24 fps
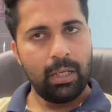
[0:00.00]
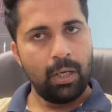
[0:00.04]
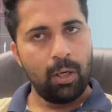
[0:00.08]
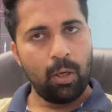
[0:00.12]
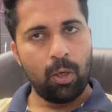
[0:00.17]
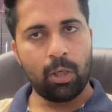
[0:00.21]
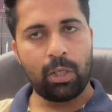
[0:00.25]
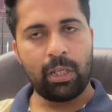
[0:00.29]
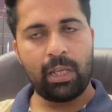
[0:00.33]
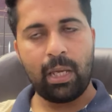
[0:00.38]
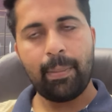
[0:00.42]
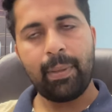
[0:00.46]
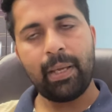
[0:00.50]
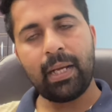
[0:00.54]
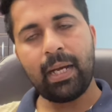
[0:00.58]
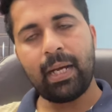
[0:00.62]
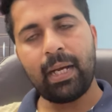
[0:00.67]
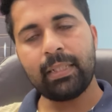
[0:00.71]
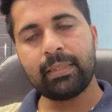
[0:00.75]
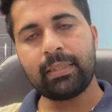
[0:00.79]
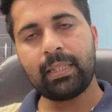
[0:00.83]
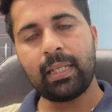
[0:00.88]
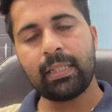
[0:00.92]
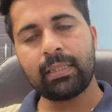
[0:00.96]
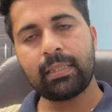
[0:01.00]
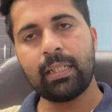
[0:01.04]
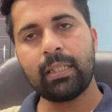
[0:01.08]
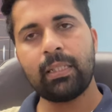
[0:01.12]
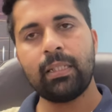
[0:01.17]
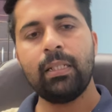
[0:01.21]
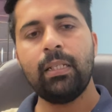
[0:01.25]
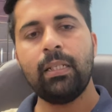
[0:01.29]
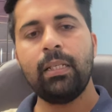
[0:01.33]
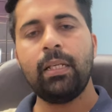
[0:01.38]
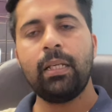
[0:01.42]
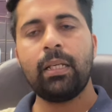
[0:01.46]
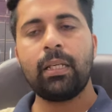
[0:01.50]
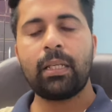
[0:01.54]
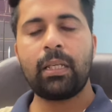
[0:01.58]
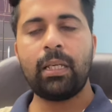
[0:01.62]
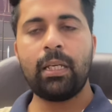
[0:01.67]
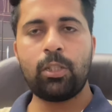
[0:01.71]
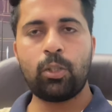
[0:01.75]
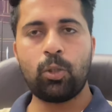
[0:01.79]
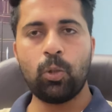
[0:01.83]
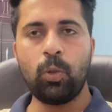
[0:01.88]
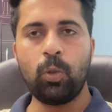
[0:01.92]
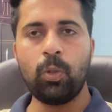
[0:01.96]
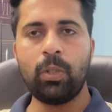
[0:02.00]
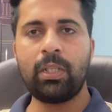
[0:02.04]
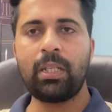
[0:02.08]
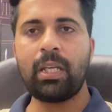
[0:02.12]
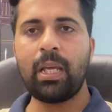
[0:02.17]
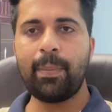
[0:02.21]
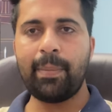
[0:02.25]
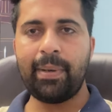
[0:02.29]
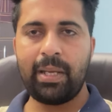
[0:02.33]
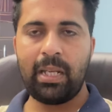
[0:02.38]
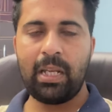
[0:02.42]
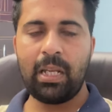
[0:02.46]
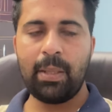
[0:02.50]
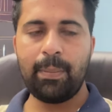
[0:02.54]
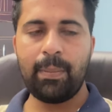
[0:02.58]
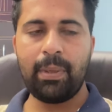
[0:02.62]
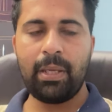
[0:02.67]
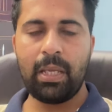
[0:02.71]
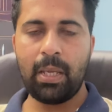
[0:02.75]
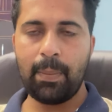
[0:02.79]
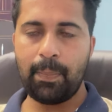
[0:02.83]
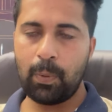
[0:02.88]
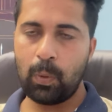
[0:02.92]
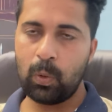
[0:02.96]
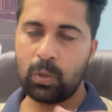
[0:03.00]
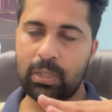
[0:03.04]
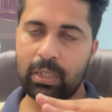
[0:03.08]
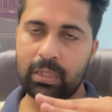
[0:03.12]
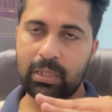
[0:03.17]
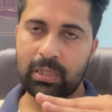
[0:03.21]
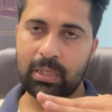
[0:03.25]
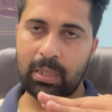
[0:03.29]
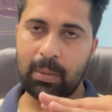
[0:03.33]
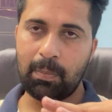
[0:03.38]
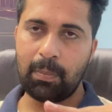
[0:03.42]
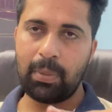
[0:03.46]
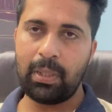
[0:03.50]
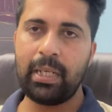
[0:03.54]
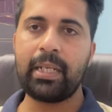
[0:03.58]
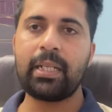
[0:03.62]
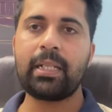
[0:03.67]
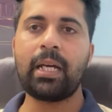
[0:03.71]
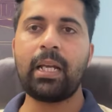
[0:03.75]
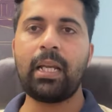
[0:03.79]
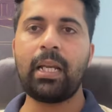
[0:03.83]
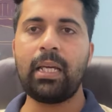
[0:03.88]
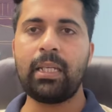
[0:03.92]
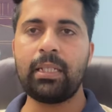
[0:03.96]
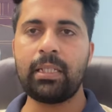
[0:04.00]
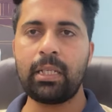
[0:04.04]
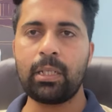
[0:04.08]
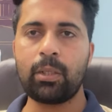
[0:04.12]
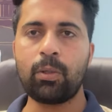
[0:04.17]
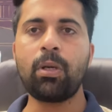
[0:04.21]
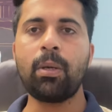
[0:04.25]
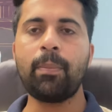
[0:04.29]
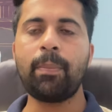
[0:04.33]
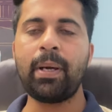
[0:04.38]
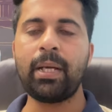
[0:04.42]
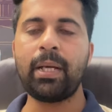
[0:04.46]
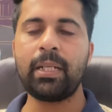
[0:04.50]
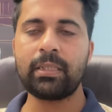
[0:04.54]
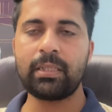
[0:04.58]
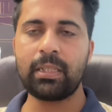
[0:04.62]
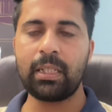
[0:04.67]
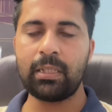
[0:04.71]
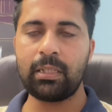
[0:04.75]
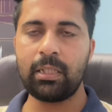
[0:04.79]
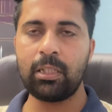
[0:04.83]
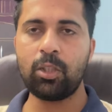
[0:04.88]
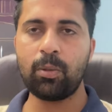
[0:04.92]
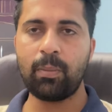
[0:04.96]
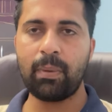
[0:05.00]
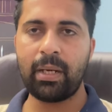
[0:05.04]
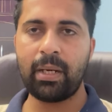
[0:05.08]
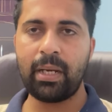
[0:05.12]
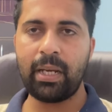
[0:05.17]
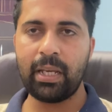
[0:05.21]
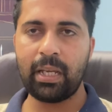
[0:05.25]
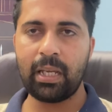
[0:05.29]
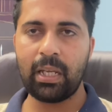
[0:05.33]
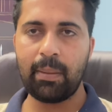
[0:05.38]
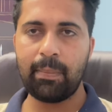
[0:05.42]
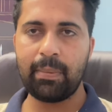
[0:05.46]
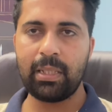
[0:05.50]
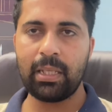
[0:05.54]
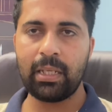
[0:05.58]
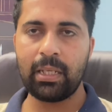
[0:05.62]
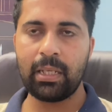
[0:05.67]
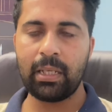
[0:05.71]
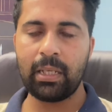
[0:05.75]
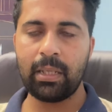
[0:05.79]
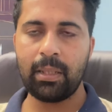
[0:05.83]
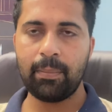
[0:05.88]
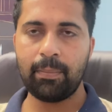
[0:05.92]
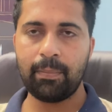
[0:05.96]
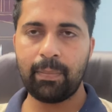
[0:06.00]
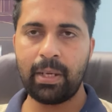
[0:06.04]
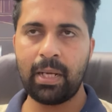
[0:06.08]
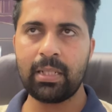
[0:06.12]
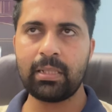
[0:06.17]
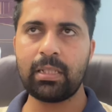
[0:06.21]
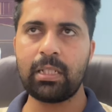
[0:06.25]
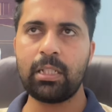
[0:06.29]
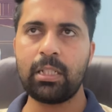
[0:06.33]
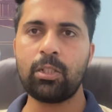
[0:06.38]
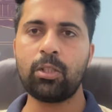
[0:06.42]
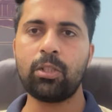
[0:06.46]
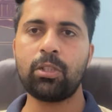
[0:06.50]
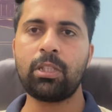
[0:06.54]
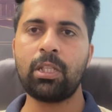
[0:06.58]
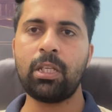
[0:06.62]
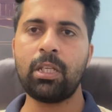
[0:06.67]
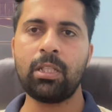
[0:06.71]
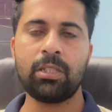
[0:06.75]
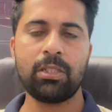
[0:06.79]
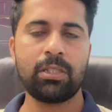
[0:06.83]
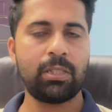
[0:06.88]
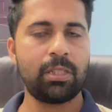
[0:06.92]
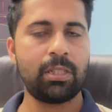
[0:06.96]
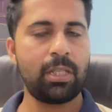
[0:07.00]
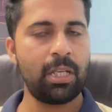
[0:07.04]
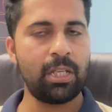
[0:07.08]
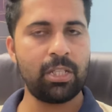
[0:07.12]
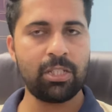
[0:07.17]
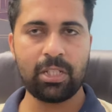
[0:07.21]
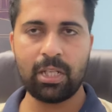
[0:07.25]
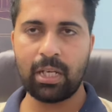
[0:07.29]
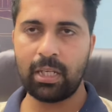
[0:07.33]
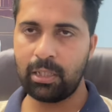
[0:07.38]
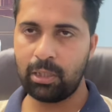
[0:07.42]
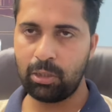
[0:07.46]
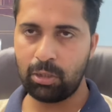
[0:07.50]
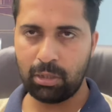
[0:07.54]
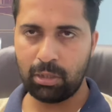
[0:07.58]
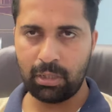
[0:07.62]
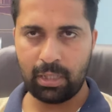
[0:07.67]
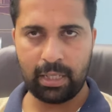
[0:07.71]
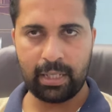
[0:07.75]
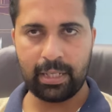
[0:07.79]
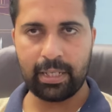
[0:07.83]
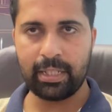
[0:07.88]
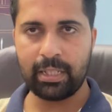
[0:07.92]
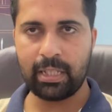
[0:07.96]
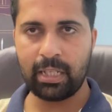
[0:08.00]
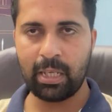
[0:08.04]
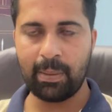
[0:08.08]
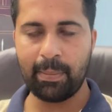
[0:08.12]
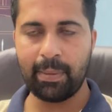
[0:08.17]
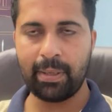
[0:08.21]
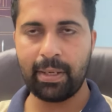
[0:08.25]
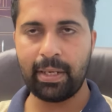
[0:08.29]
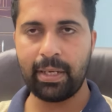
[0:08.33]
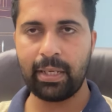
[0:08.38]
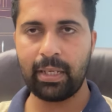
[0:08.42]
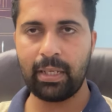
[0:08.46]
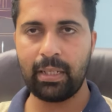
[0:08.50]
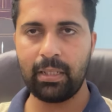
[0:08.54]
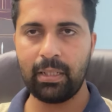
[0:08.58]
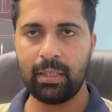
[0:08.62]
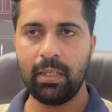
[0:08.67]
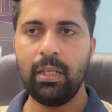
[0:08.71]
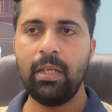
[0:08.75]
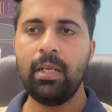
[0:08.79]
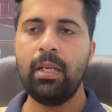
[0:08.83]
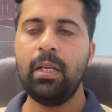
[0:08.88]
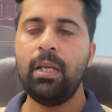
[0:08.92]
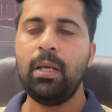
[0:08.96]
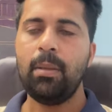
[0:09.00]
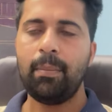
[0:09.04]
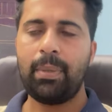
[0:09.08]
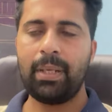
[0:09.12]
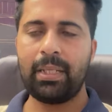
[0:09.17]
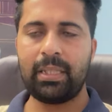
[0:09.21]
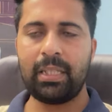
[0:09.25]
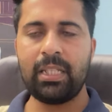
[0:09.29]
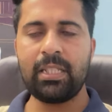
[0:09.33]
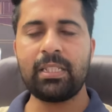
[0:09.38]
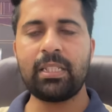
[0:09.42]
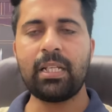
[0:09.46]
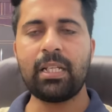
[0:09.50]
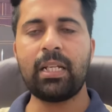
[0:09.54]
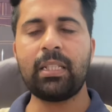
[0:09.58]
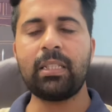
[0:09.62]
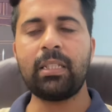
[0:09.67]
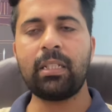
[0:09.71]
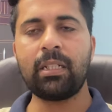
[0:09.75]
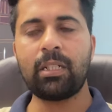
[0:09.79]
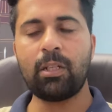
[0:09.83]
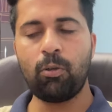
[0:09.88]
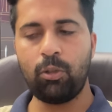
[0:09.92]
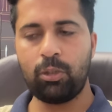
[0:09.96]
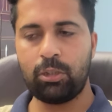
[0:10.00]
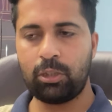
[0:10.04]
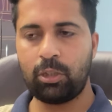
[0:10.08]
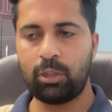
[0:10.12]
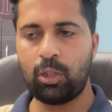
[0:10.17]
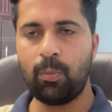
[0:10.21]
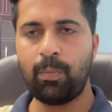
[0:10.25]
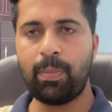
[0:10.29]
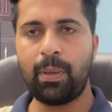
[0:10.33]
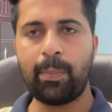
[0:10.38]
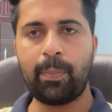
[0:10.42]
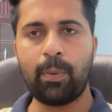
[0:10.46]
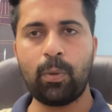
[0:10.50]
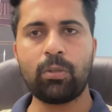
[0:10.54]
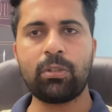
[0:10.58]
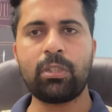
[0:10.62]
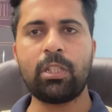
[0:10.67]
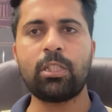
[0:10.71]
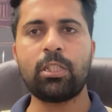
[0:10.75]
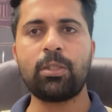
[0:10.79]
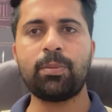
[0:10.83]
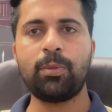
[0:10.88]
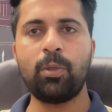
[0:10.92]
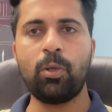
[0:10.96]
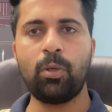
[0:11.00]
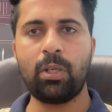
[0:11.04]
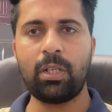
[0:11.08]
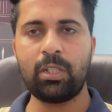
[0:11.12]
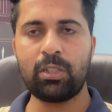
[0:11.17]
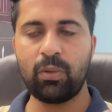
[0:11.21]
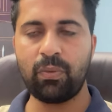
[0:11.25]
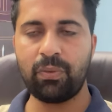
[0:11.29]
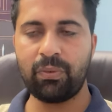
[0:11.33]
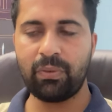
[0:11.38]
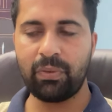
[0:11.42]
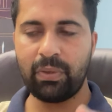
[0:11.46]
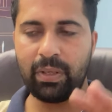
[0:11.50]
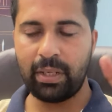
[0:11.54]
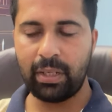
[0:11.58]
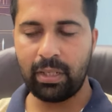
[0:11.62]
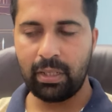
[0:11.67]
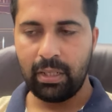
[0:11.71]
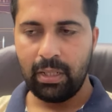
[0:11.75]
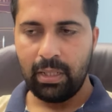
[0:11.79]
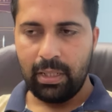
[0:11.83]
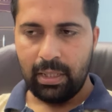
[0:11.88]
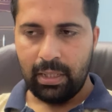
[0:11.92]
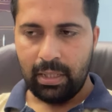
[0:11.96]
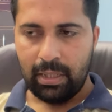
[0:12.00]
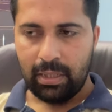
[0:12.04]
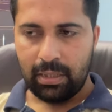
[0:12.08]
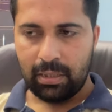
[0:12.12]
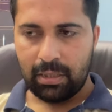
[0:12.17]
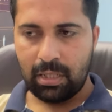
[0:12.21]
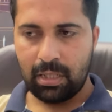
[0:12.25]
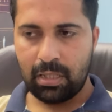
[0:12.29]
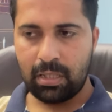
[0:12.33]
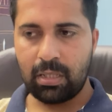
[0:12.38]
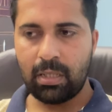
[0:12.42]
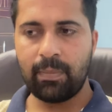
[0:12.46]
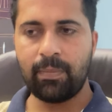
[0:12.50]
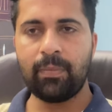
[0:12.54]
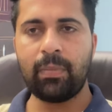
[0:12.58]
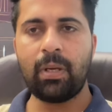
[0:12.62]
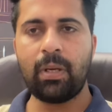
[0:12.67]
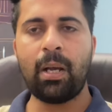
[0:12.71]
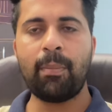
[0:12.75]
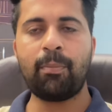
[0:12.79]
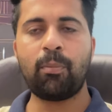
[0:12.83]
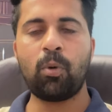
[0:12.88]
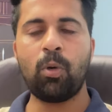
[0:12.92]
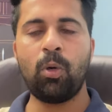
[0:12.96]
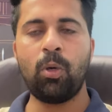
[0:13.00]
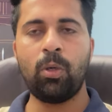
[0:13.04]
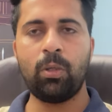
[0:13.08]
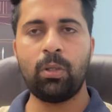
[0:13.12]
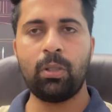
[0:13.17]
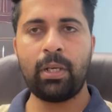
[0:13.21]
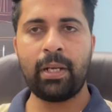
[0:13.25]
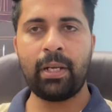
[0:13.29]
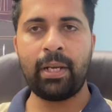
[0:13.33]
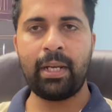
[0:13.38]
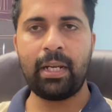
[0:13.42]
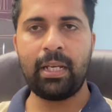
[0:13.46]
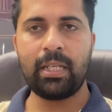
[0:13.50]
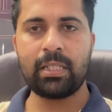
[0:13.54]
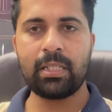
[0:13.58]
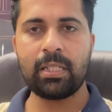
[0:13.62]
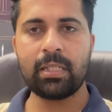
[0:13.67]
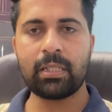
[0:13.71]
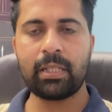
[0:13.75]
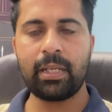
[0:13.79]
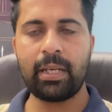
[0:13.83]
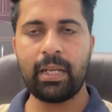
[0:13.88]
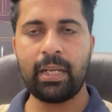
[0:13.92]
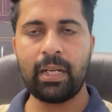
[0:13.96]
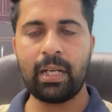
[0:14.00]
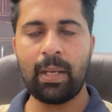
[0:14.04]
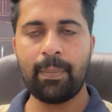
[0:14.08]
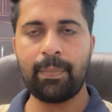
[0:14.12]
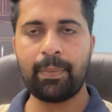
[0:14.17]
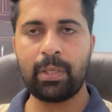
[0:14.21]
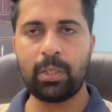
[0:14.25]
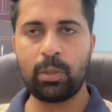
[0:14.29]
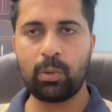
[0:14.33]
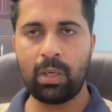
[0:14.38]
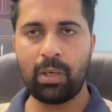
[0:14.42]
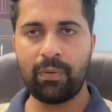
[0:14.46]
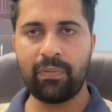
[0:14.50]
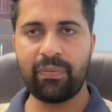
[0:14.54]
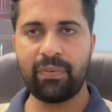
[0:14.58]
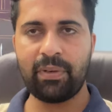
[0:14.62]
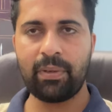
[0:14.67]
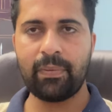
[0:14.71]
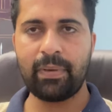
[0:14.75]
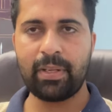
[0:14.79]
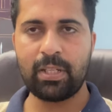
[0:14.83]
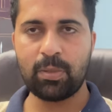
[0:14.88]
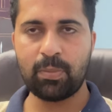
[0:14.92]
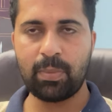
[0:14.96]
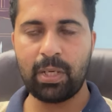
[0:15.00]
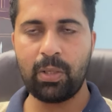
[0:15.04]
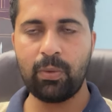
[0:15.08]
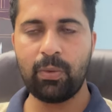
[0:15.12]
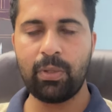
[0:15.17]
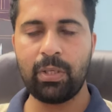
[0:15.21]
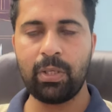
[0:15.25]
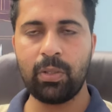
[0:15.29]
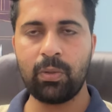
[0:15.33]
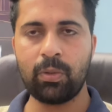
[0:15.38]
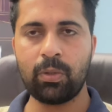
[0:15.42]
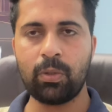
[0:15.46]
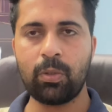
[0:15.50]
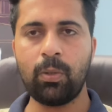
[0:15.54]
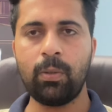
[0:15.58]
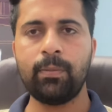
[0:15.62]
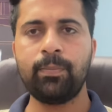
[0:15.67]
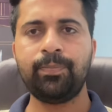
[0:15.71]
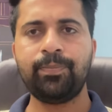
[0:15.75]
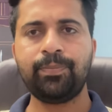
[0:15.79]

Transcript: और ये भी कहा साथ साथ कि जून के महीने में ये प्रोसेस कंप्लीट कर लिया जाए क्योंकि पाँच सात दिन तो भरने के लिए भी देंगे पाँच नहीं तो तीन तीन चार दिन तो देंगे देंगे भरने के लिए फिर तीन चार दिन का उसके ऊपर प्रोसेस भी होगा सॉफ्टवेयर सिस्टम आपको एनालिसिस करेगा आपकी द्वारा प्रेफरेंस भरी हुई है उनको